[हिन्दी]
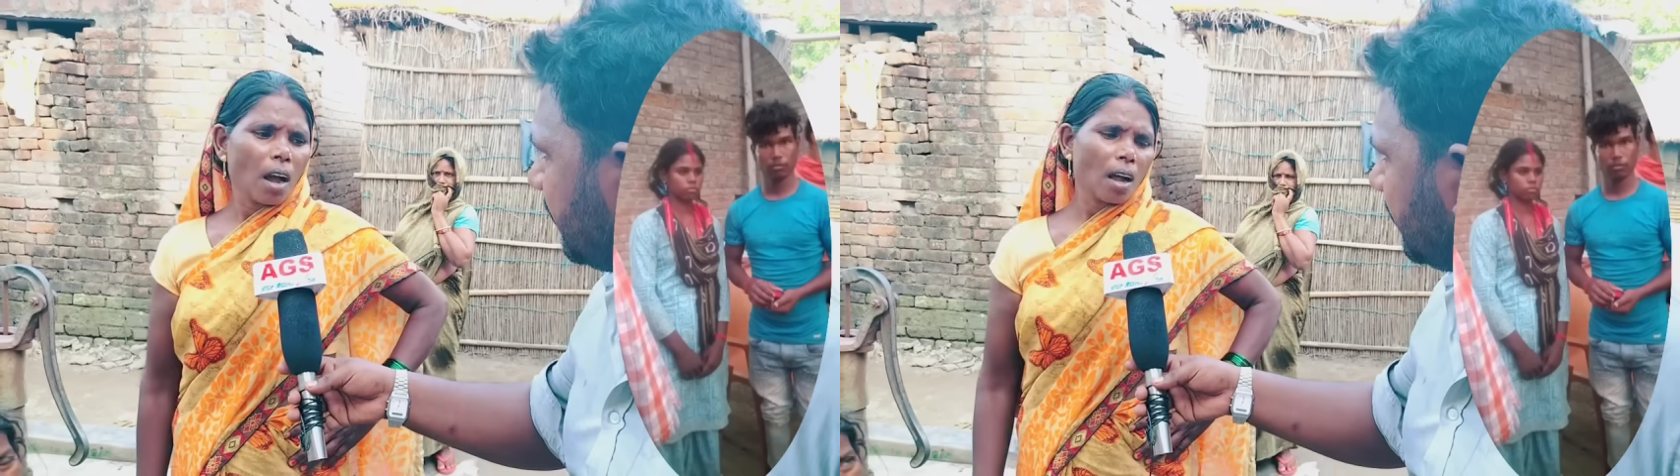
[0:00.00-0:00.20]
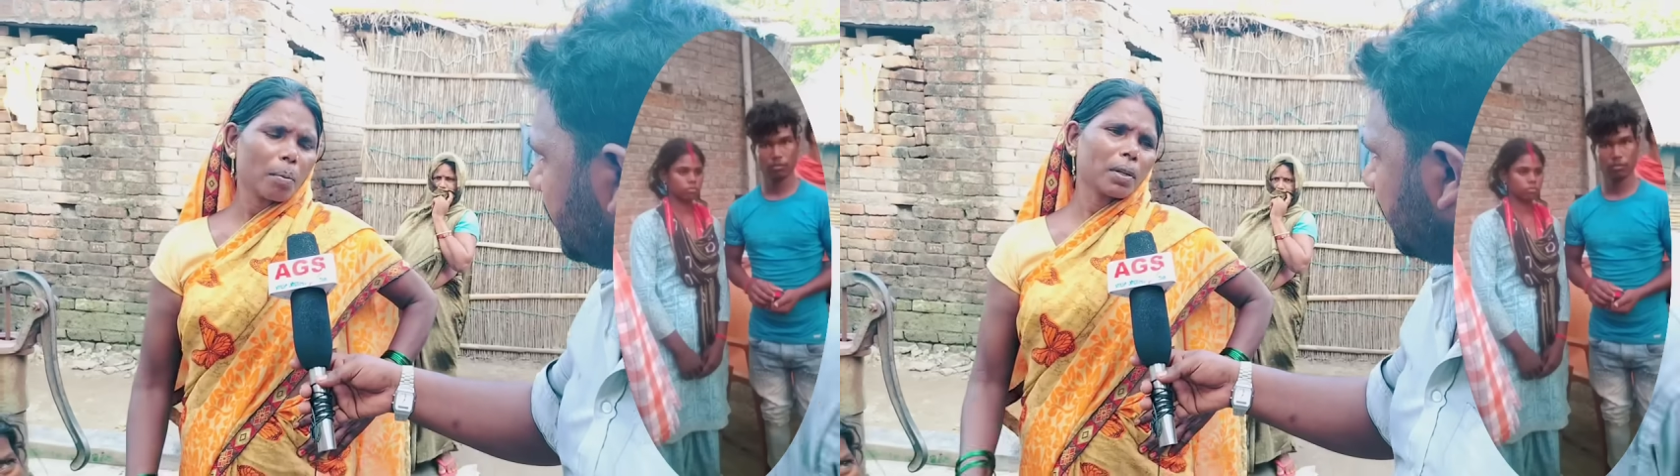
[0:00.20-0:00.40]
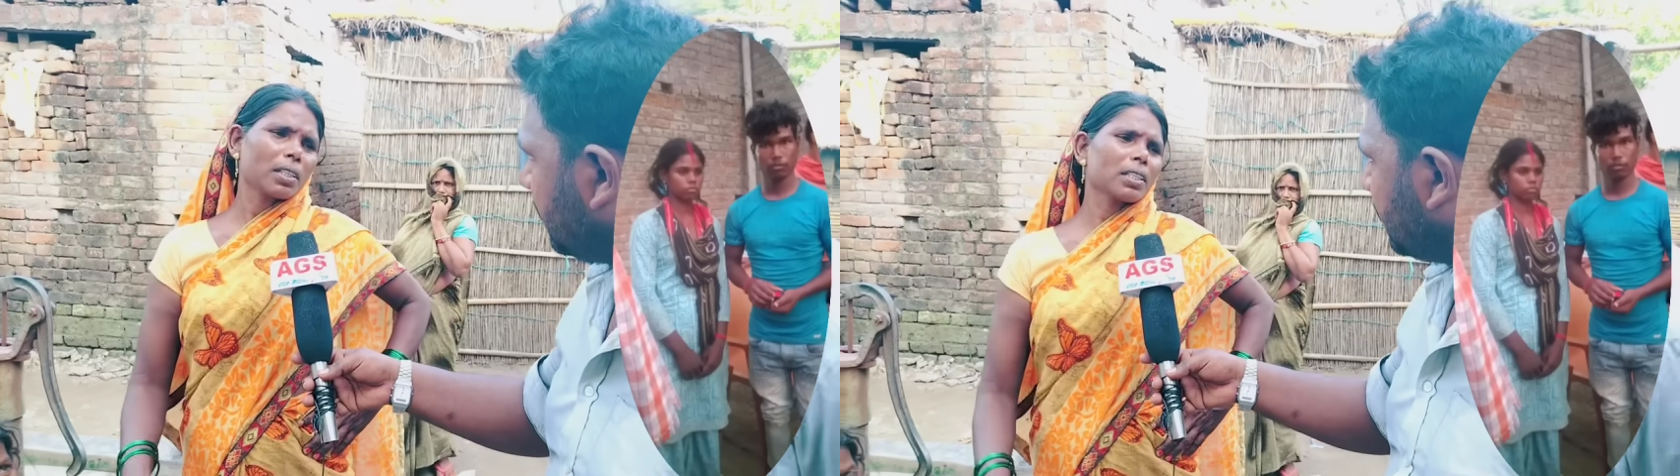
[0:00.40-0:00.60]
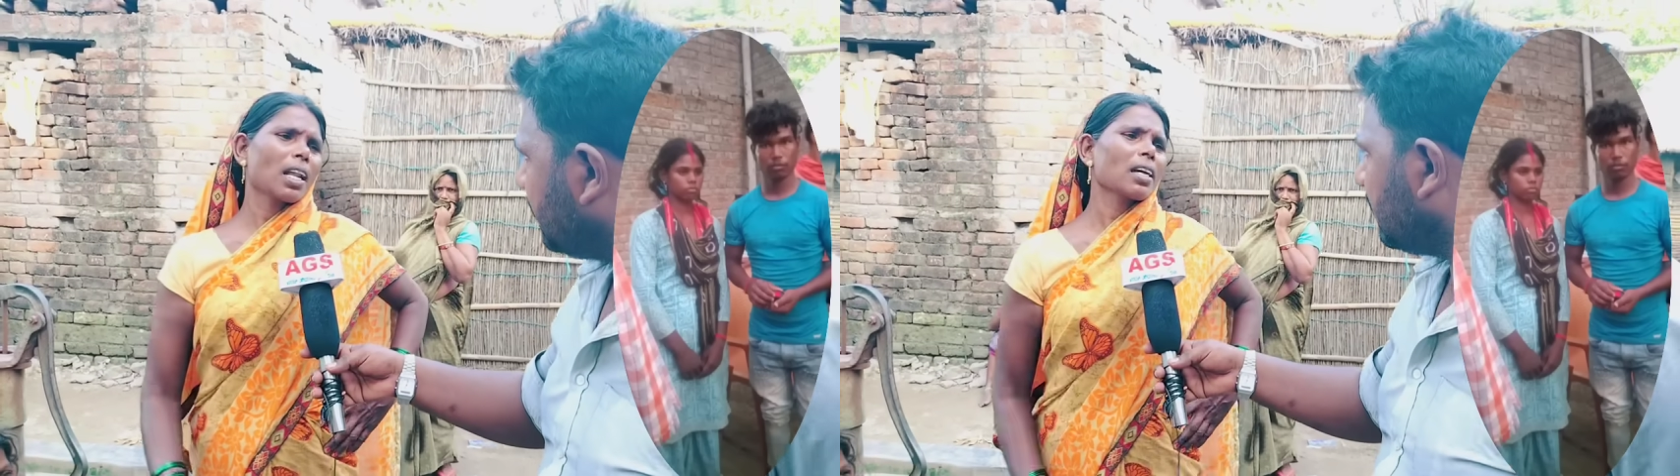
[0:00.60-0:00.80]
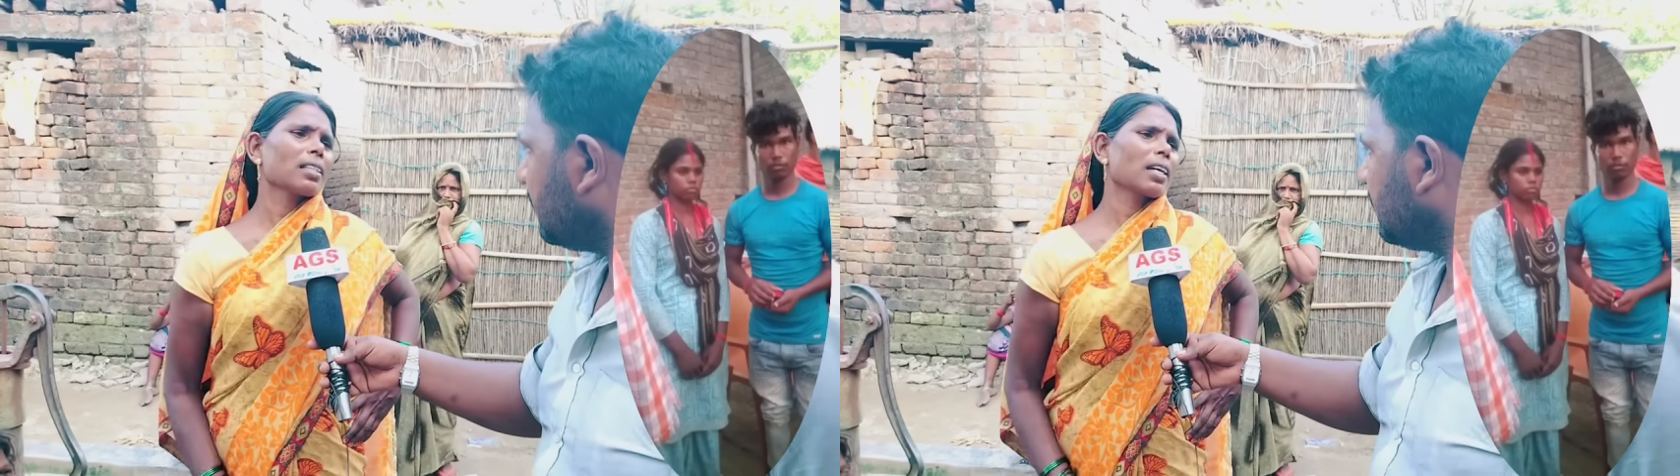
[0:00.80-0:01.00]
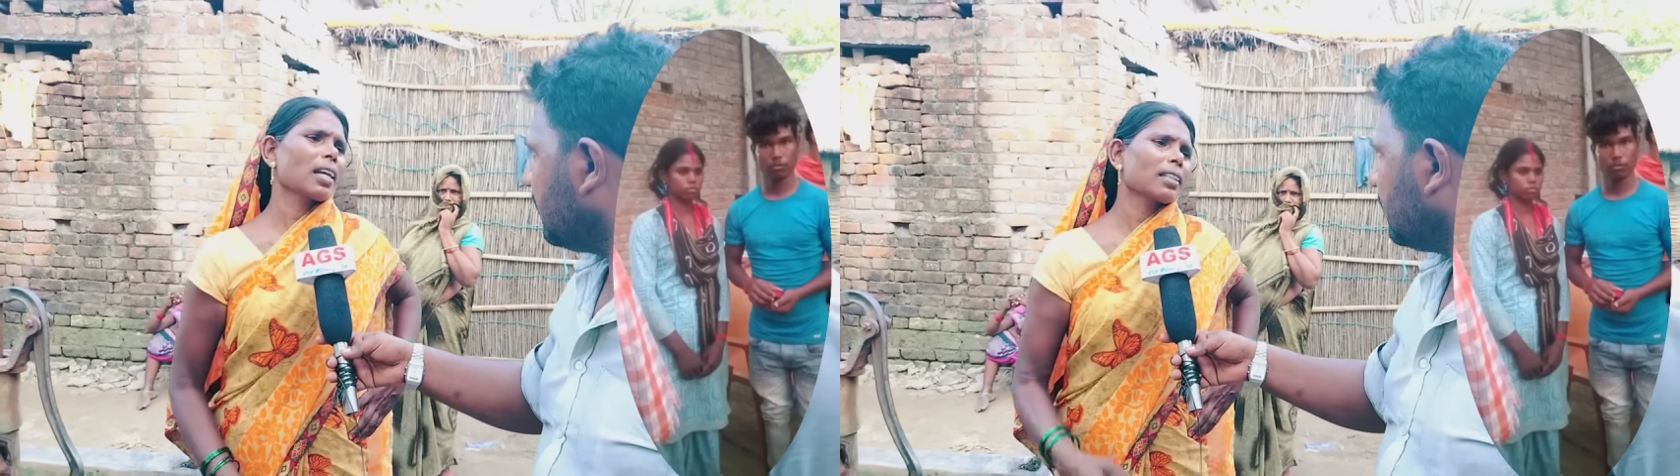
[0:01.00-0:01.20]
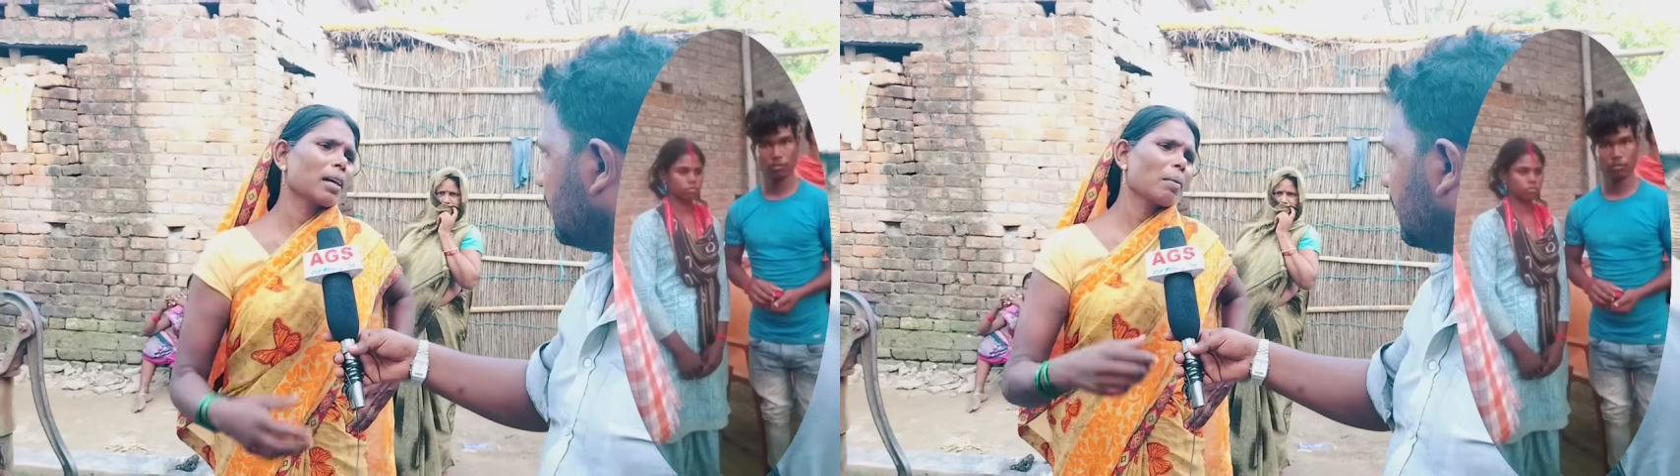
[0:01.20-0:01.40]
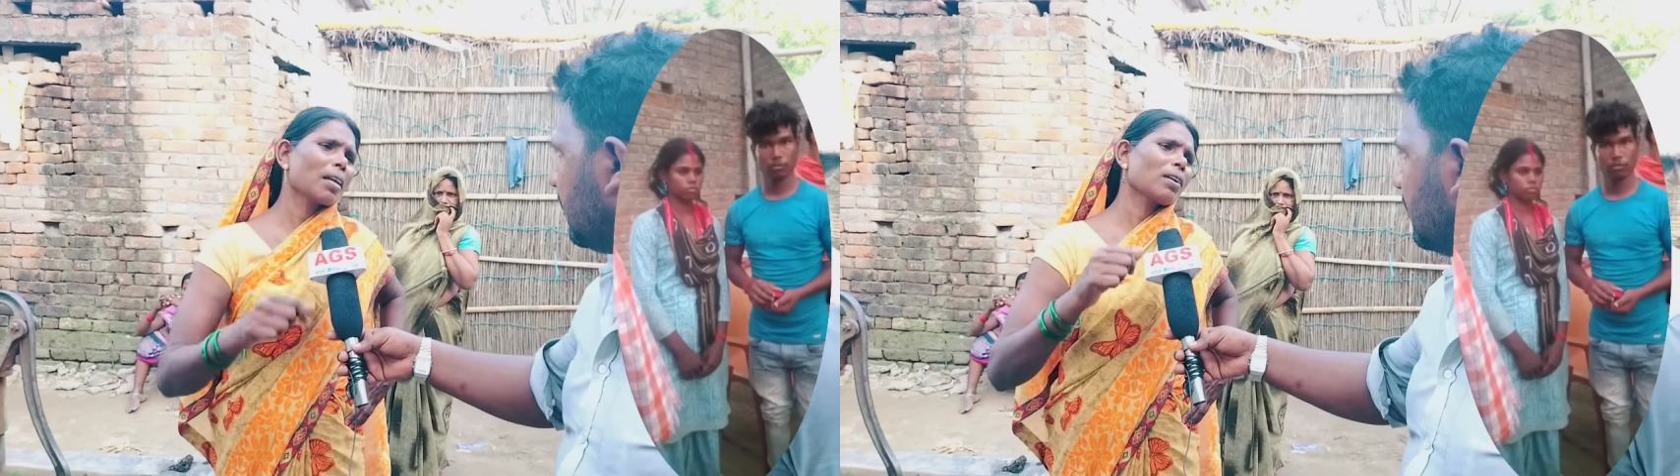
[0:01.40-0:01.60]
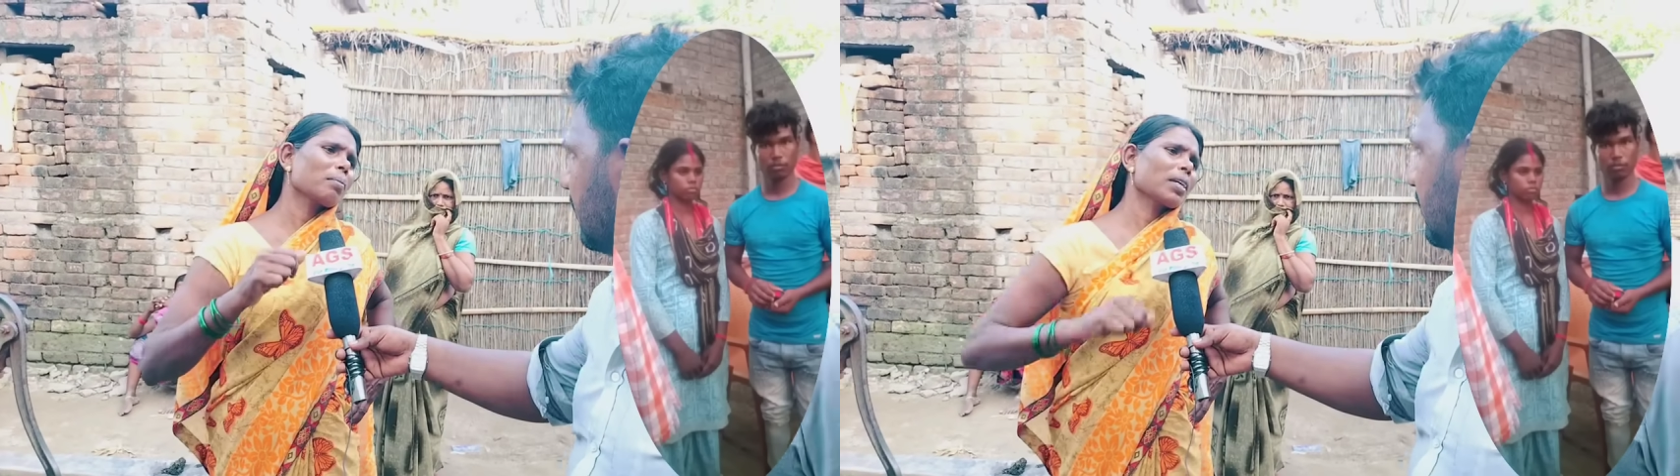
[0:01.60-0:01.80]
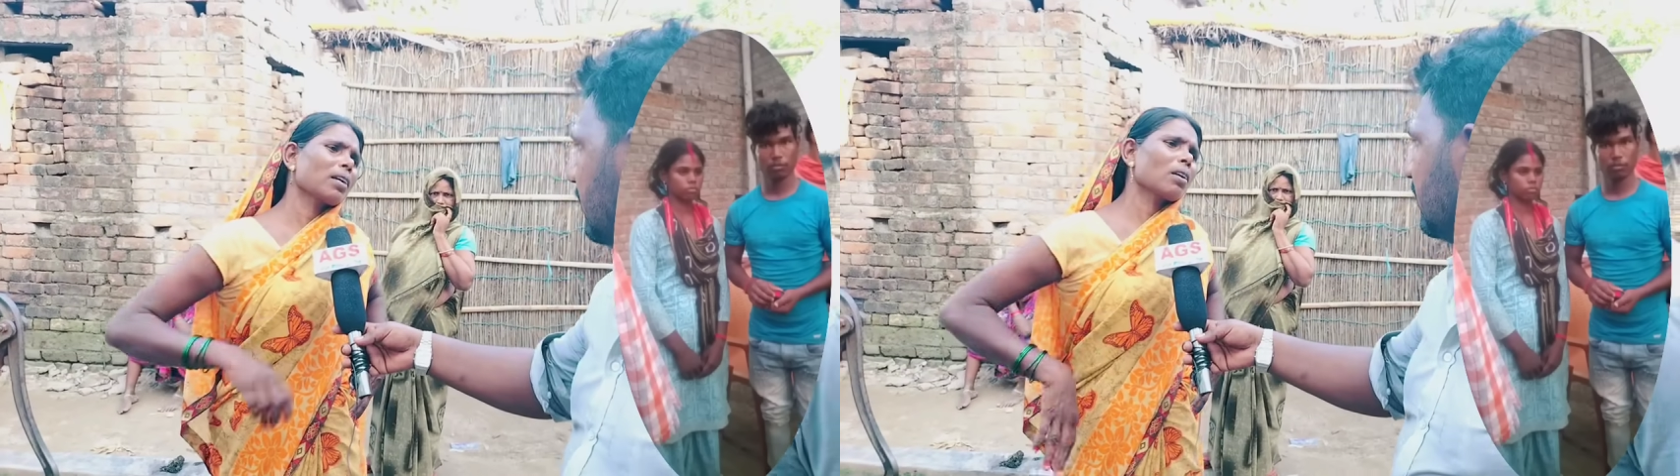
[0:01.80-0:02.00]
हर भतीजे लगी तो एक दामाद
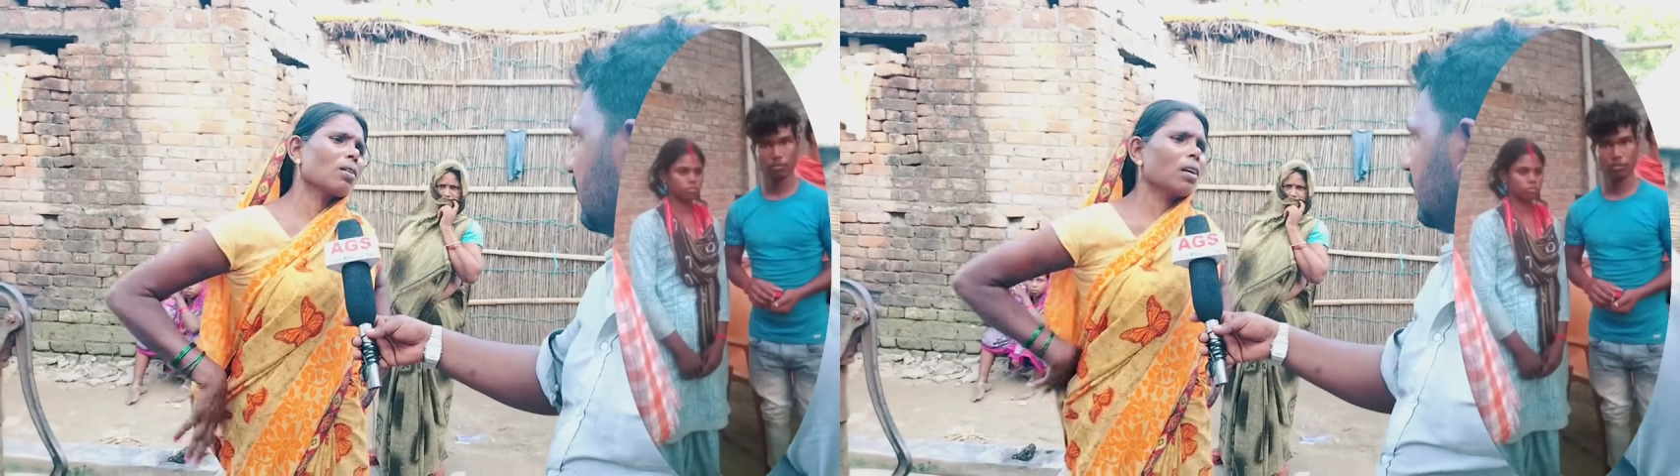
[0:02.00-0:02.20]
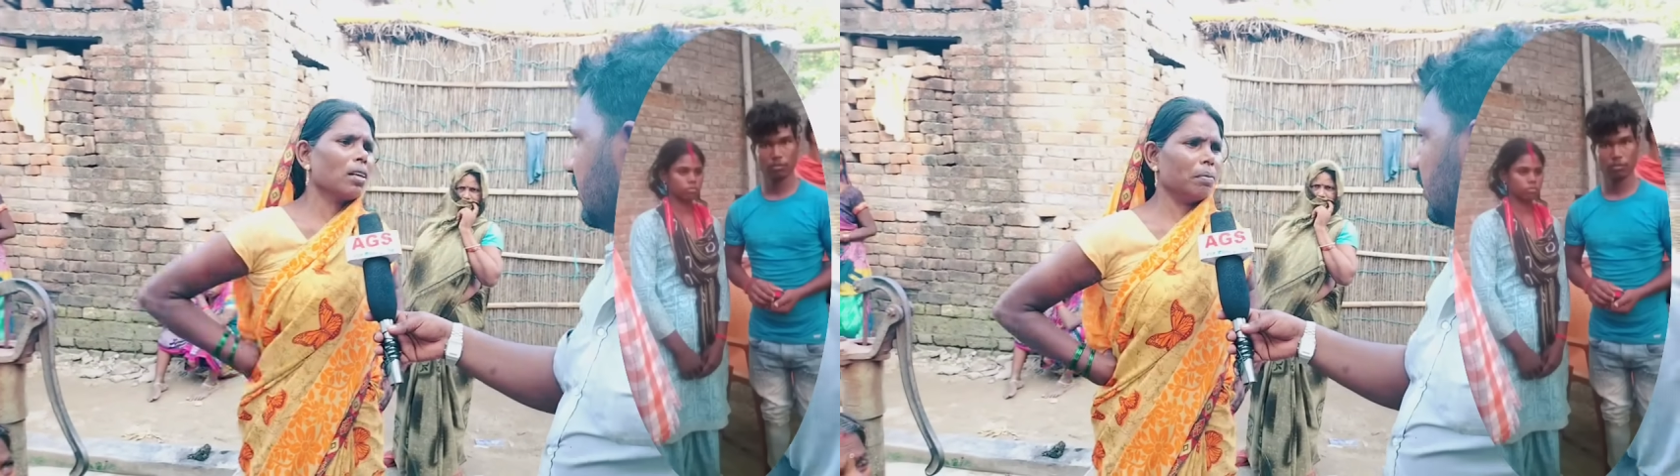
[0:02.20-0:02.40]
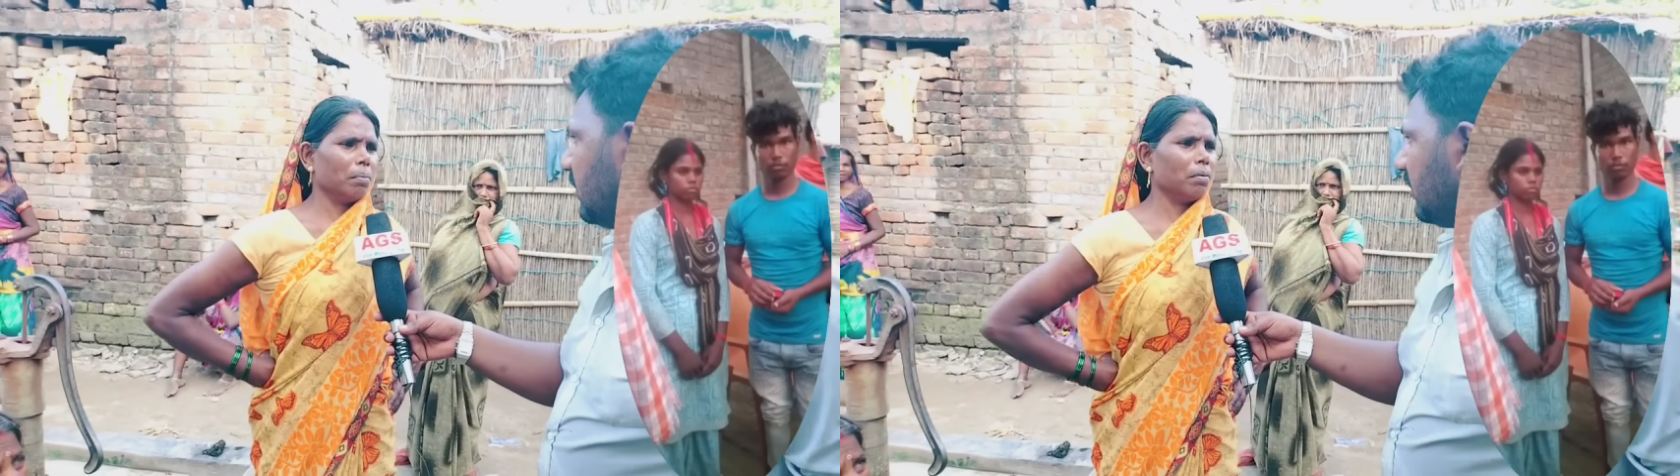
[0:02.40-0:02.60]
हम के कहे